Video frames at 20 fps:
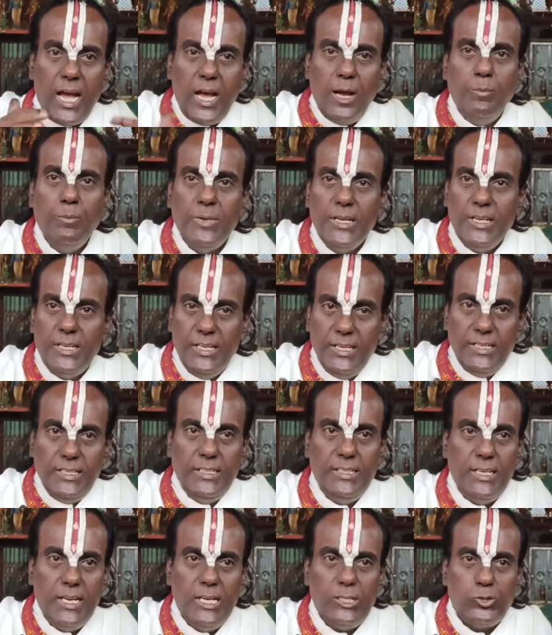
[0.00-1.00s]
நாம்
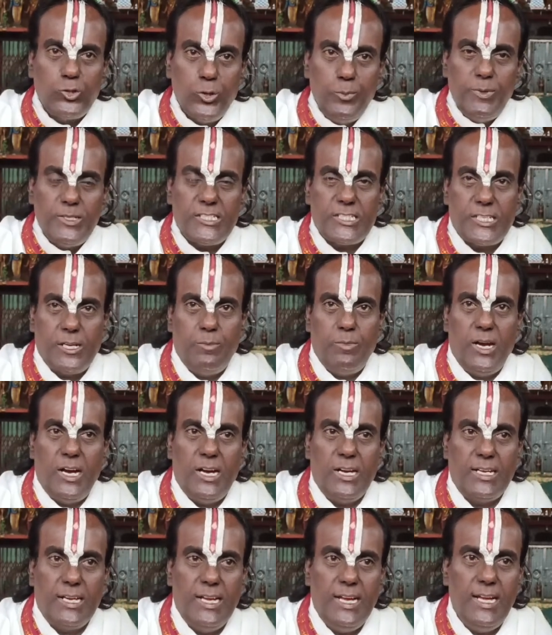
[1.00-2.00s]
இங்கே
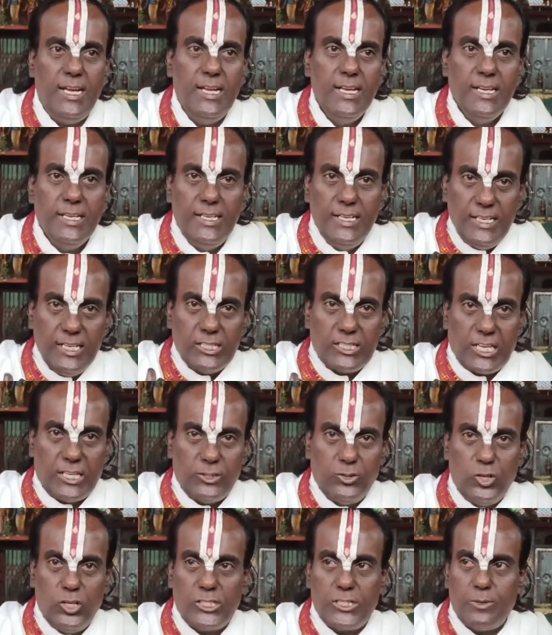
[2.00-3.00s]
சுபிட்சமாக இங்கே
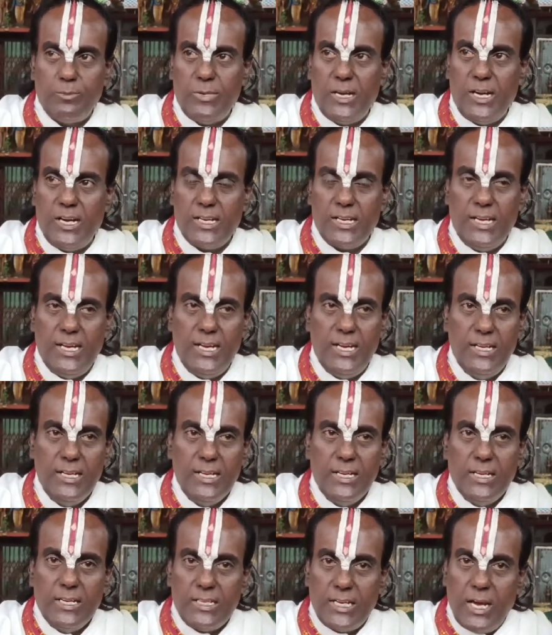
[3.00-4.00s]
சந்தோஷமாக
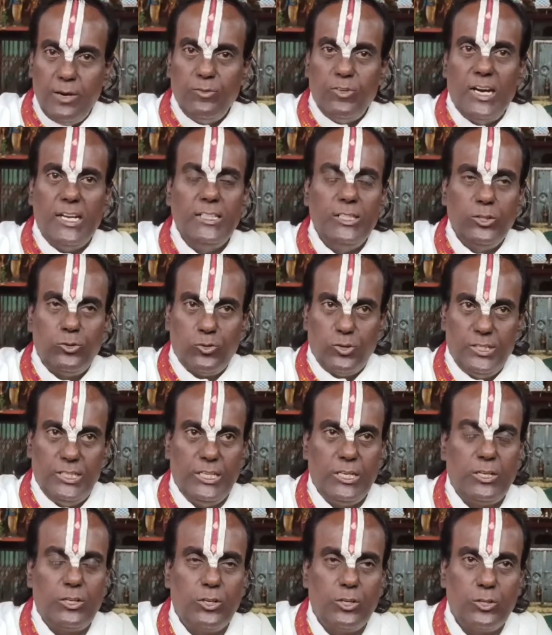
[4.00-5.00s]
நாம் வாழ்ந்து
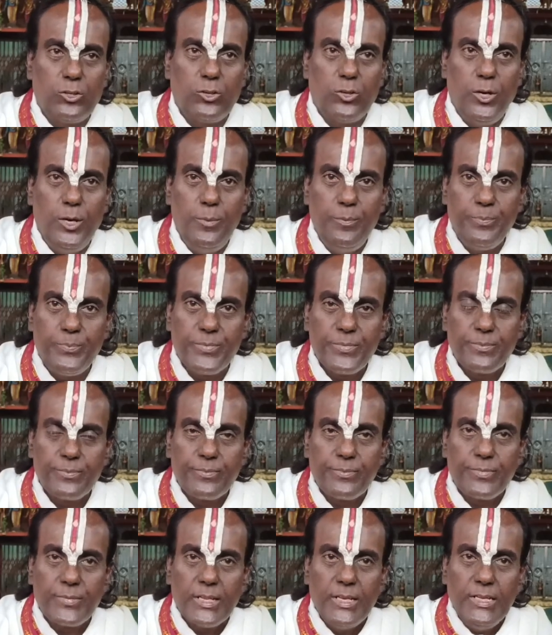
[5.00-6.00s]
கொண்டிருக்கின்றோம்
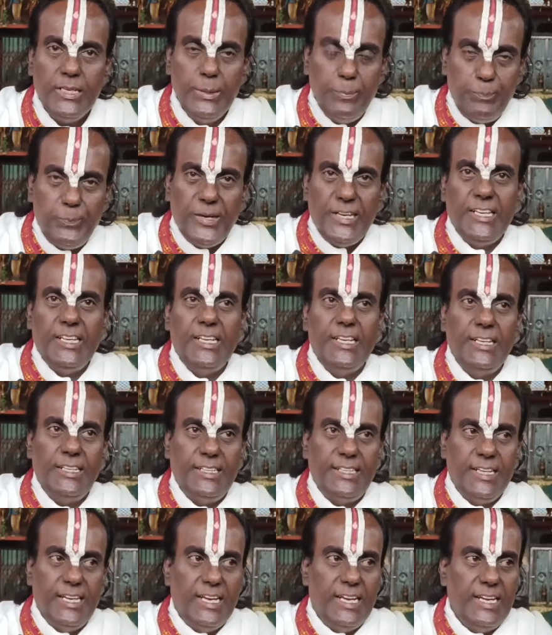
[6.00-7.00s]
இப்படி
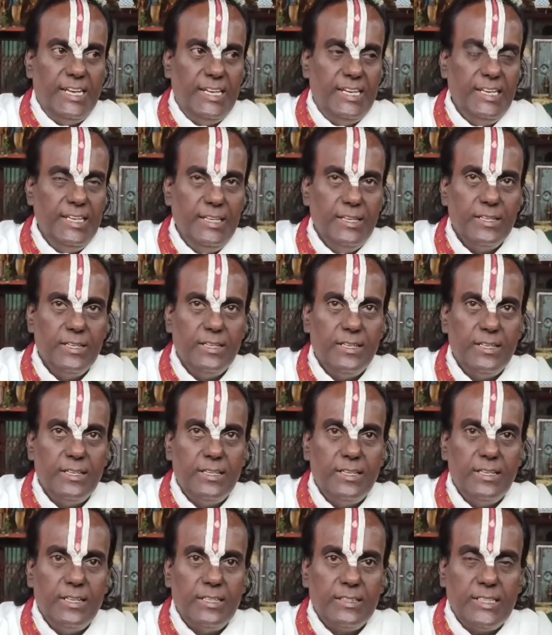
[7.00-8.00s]
இருக்க
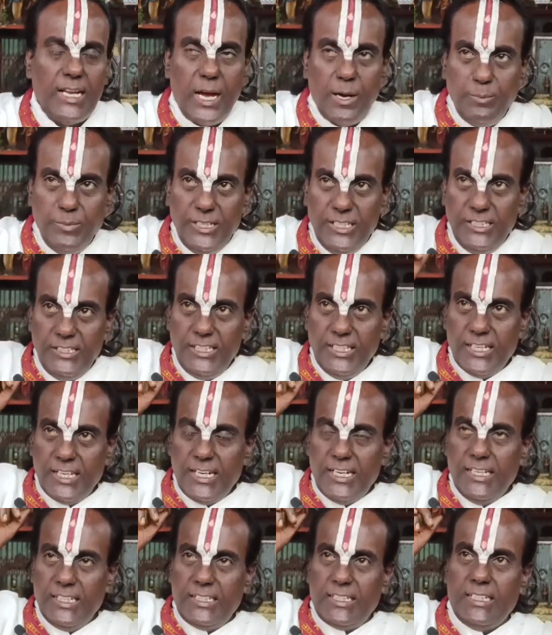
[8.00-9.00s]
நாம்
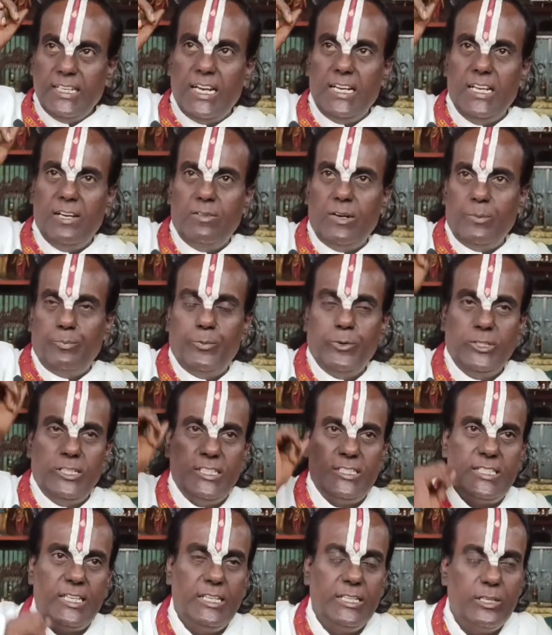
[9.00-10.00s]
இந்திரனுக்கு அல்லவா
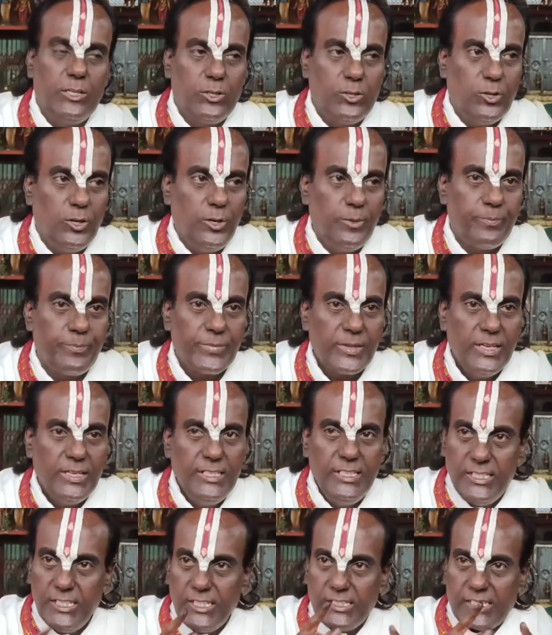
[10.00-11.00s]
பூஜை செய்கின்றோம்
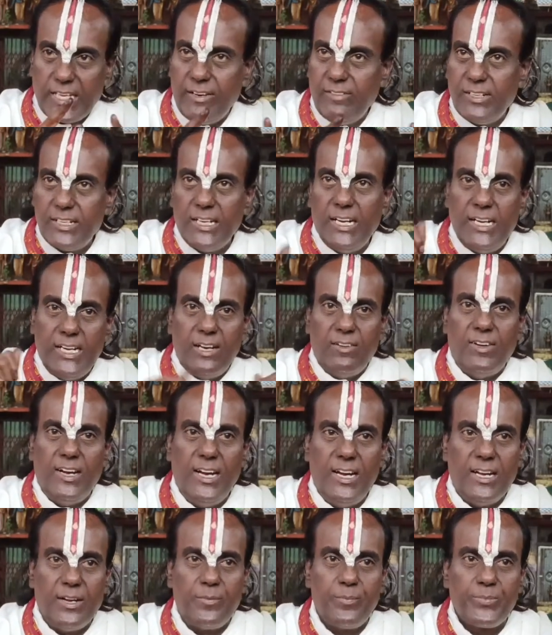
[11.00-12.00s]
இது தவறு
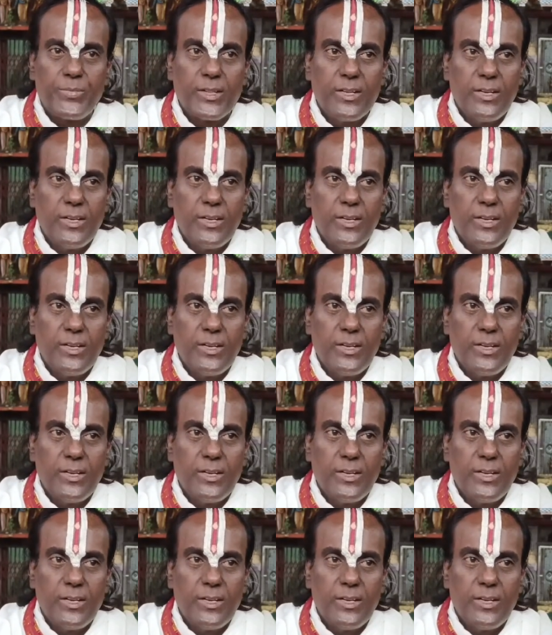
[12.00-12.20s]
அல்லவா